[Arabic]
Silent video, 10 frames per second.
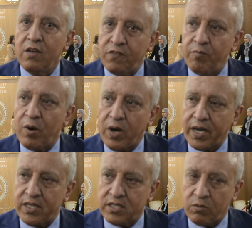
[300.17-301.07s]
في
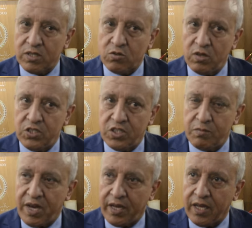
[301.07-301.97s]
مواقع التواصل
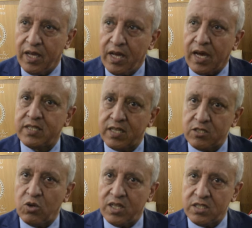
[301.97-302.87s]
الاجتماعي
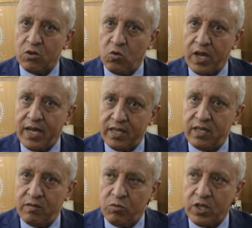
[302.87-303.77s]
أثرت أن تكون
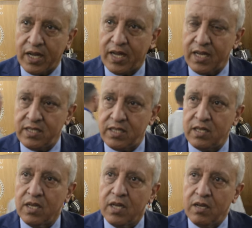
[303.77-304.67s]
هذه
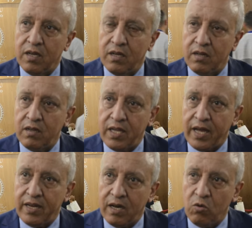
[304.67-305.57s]
مداخلتي أه،
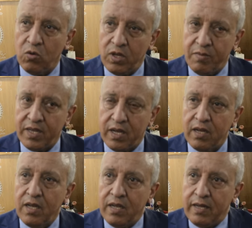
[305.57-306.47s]
لأنه لماذا
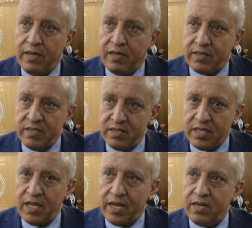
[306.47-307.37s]
أه،
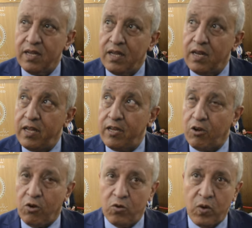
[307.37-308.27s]
تنزيلا
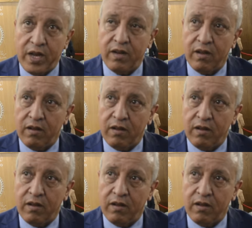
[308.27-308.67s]
لعنوان